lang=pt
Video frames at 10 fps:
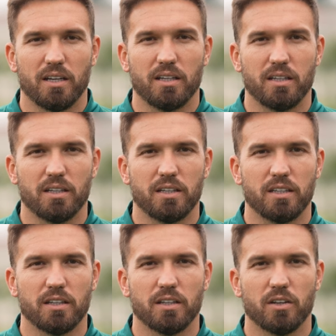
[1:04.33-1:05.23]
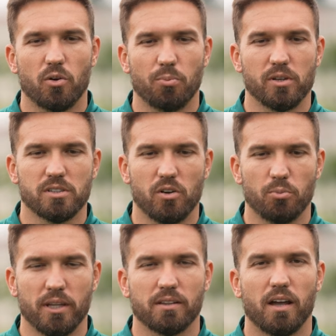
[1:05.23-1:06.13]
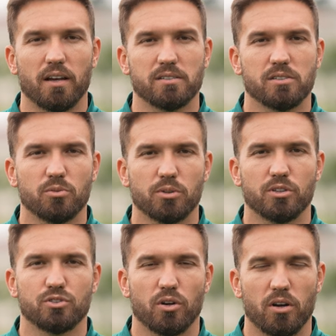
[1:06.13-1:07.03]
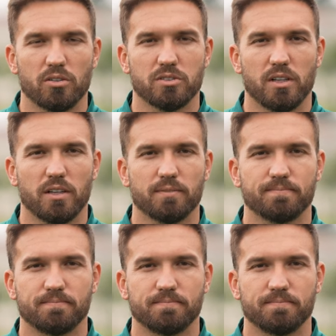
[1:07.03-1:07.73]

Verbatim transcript: E que eu possa aumentar esse número de jogos, né?